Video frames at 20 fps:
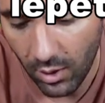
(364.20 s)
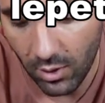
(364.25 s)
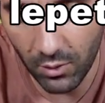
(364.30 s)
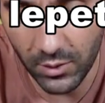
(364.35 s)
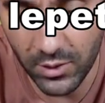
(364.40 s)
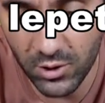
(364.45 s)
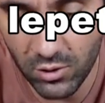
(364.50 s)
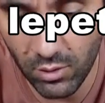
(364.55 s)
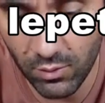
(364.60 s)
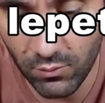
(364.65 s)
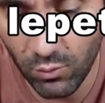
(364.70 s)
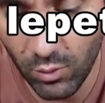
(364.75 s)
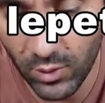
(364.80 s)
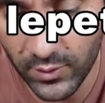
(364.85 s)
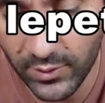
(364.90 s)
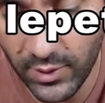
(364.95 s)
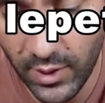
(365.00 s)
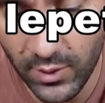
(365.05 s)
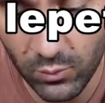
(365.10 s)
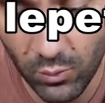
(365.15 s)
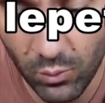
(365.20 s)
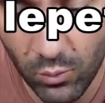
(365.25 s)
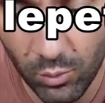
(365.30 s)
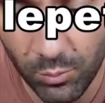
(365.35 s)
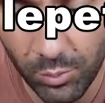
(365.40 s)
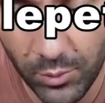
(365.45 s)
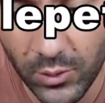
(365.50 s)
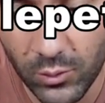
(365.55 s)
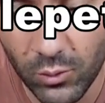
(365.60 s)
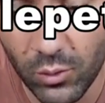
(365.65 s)
Quand les gens voient ça, ils ont
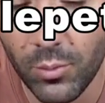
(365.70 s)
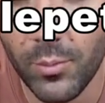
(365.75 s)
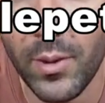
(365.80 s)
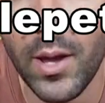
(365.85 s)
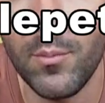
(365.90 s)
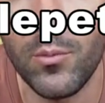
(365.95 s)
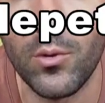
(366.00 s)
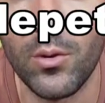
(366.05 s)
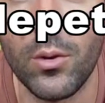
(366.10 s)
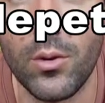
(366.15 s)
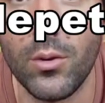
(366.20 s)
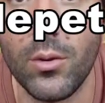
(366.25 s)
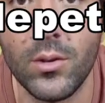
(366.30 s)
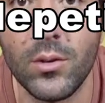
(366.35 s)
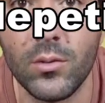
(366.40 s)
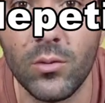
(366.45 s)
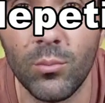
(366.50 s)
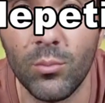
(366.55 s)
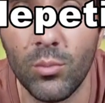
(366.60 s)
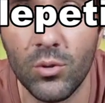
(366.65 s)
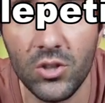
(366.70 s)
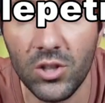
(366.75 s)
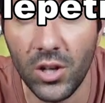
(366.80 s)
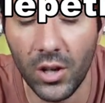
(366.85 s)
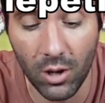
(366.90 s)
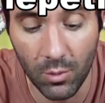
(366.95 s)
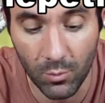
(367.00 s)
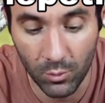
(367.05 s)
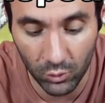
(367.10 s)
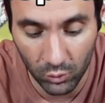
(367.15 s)
compris d'eux-mêmes qu'ils ont beau
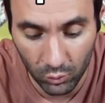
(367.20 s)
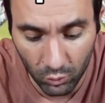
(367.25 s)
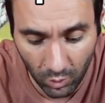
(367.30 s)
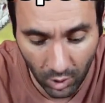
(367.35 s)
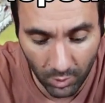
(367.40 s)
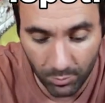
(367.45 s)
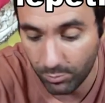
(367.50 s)
tirer comme un sourd,